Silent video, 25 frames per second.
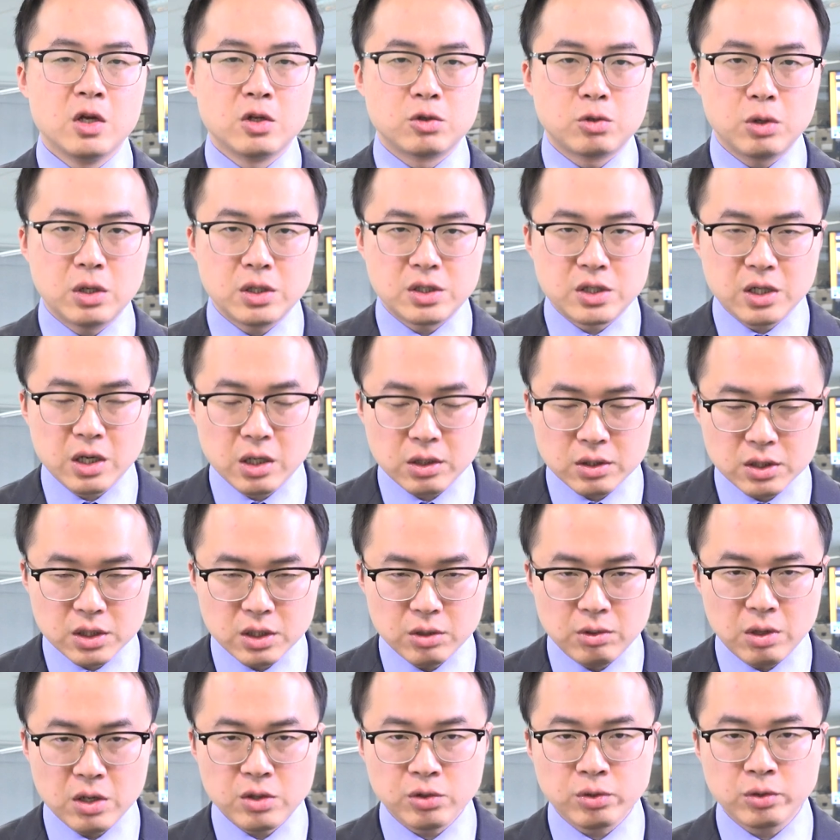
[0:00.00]
所以，只要
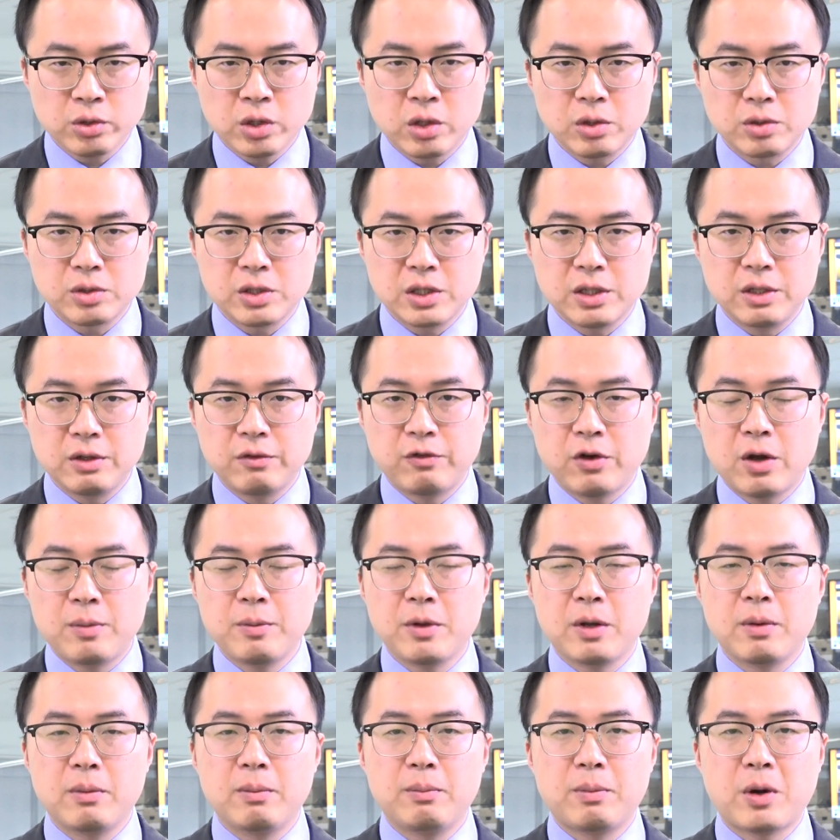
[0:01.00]
资源出口这一方
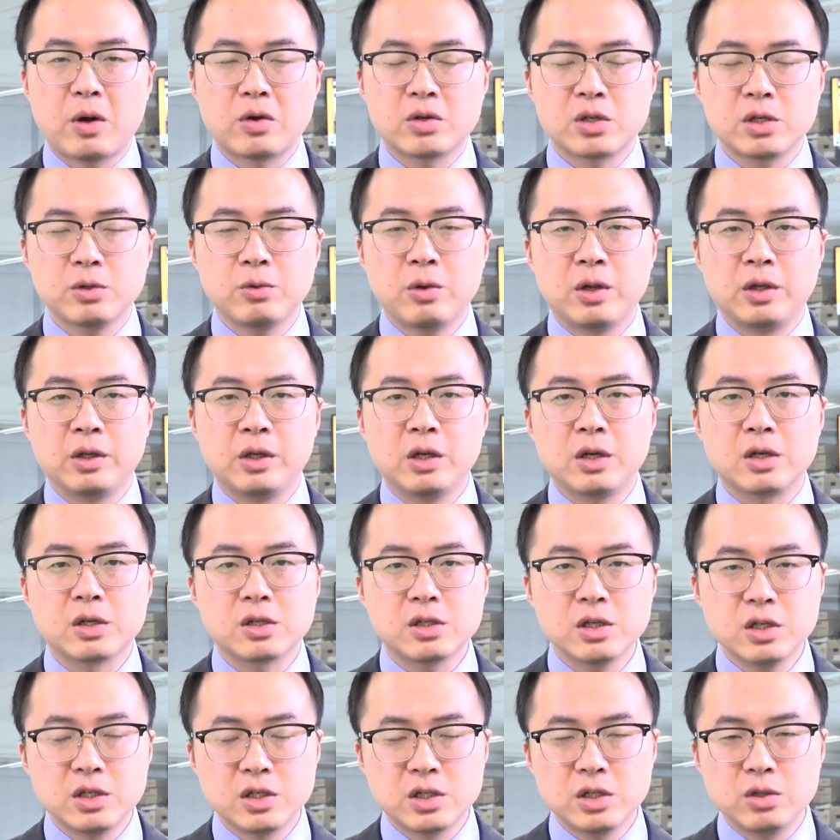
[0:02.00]
面保持稳定，
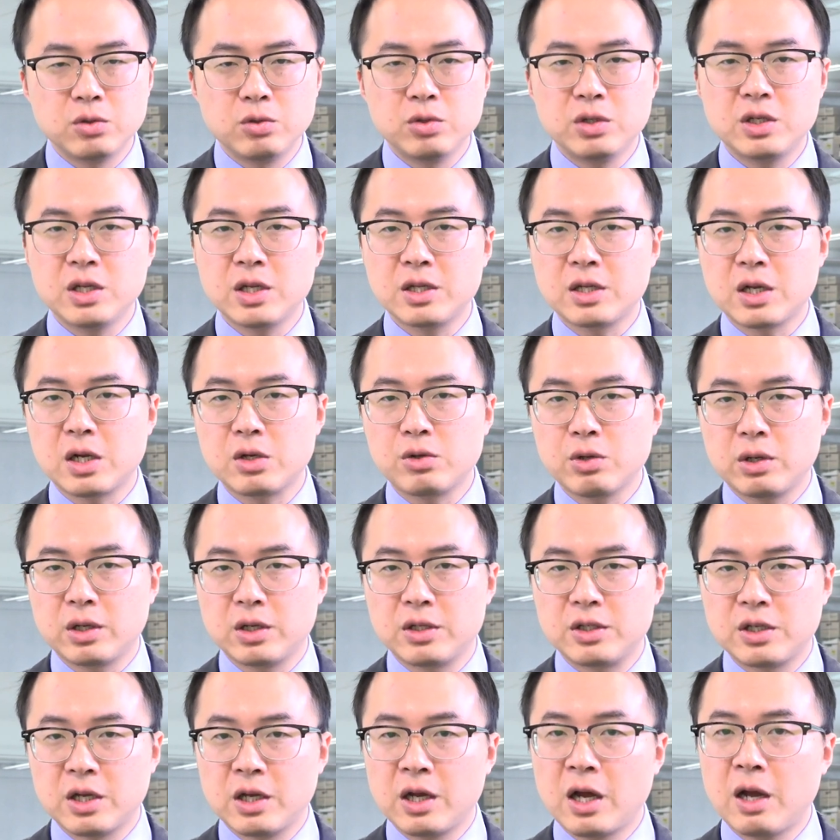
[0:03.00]
甚至于现在赚
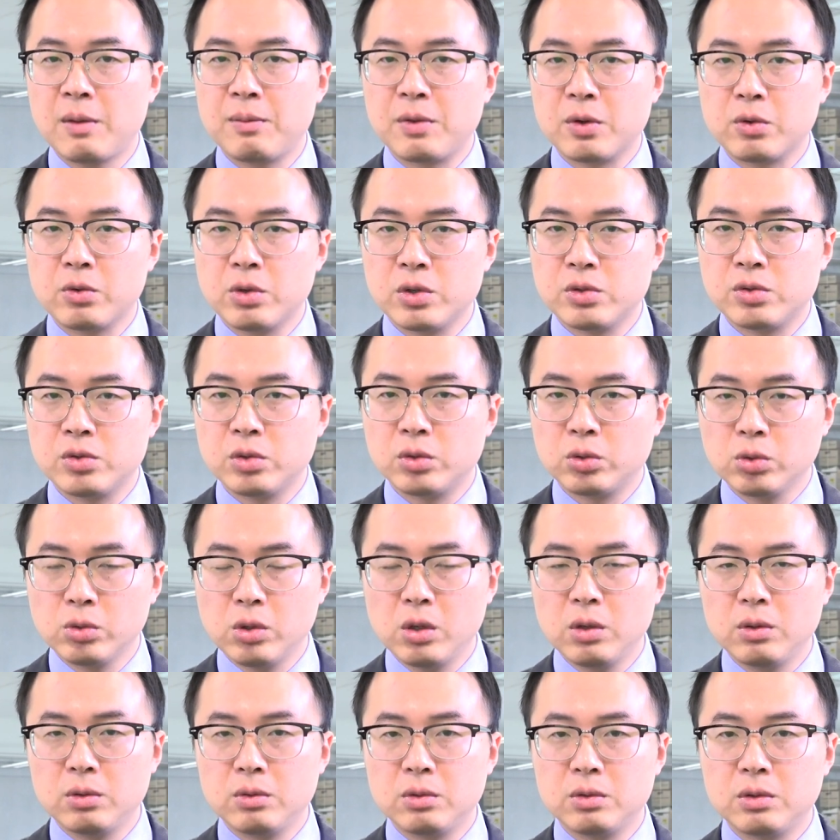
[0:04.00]
的钱还比过去
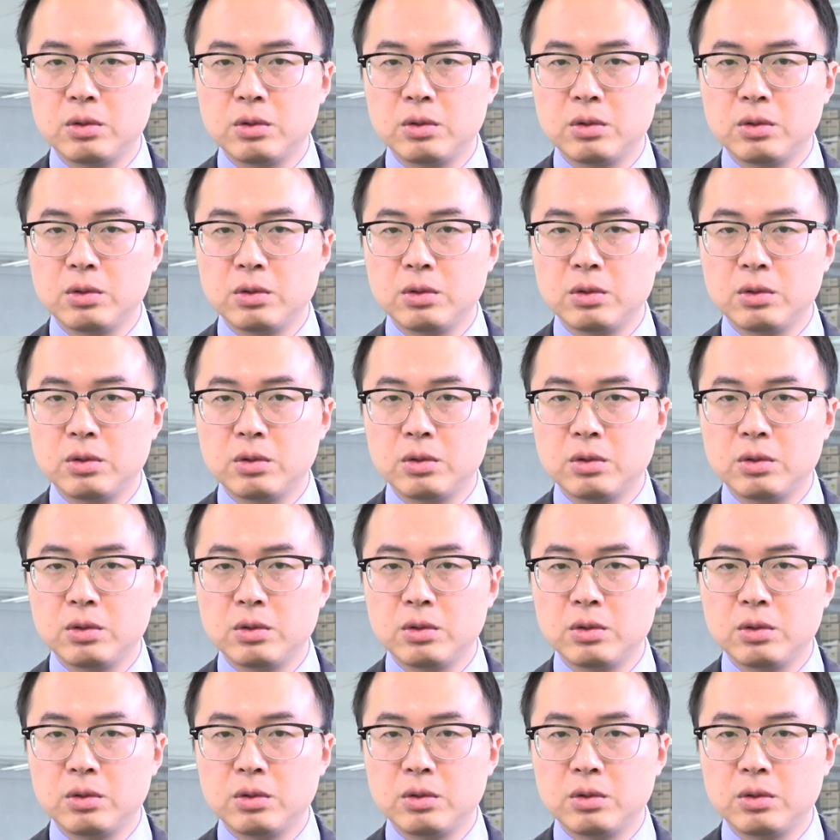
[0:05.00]
多，